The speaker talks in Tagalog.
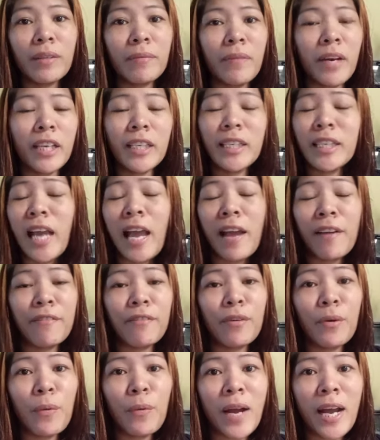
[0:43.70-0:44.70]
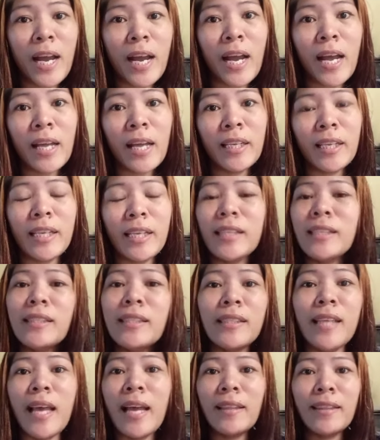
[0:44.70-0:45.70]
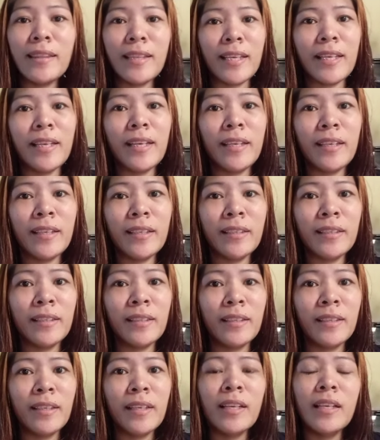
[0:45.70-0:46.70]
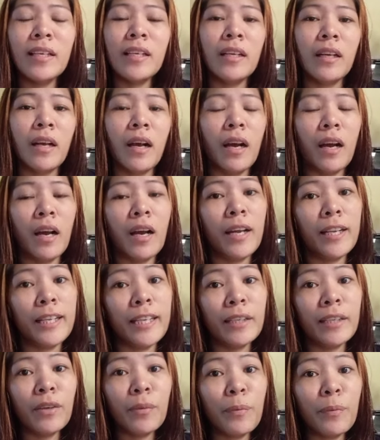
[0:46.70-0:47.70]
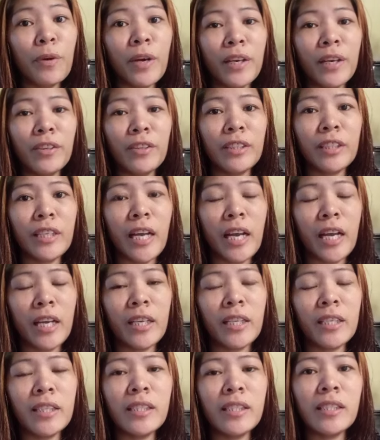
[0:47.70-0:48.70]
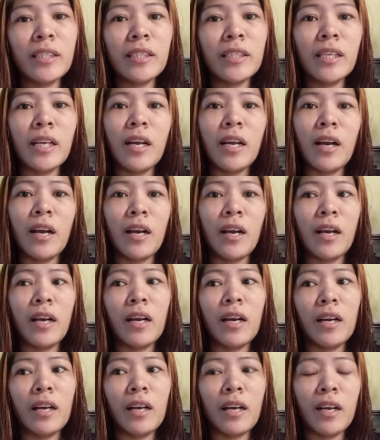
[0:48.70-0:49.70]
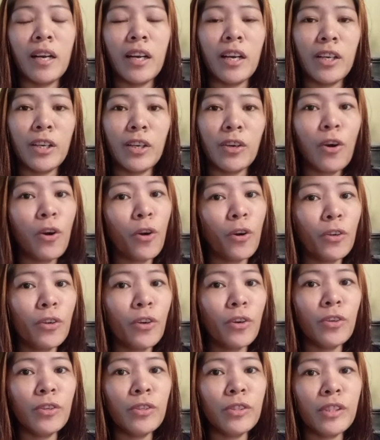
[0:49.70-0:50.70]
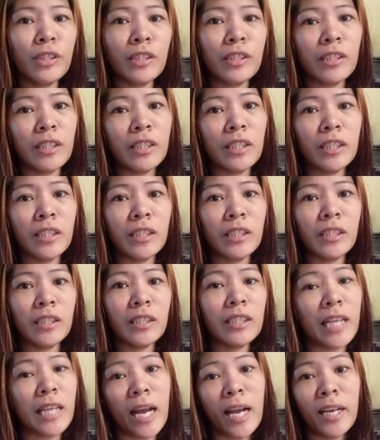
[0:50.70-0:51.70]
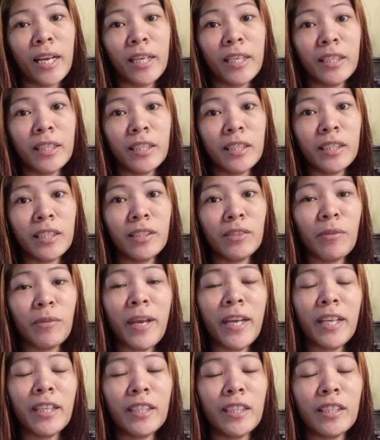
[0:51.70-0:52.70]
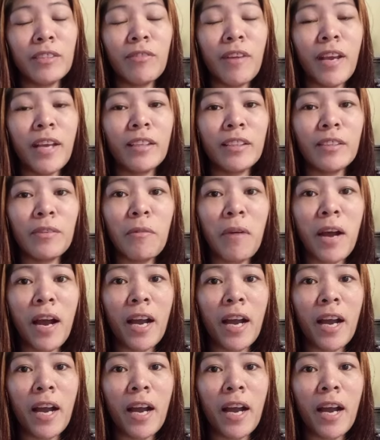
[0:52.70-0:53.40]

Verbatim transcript: morning everyone! It's Sunday. Uh, linggo po ngayon guys. Uh, August 9, 2021.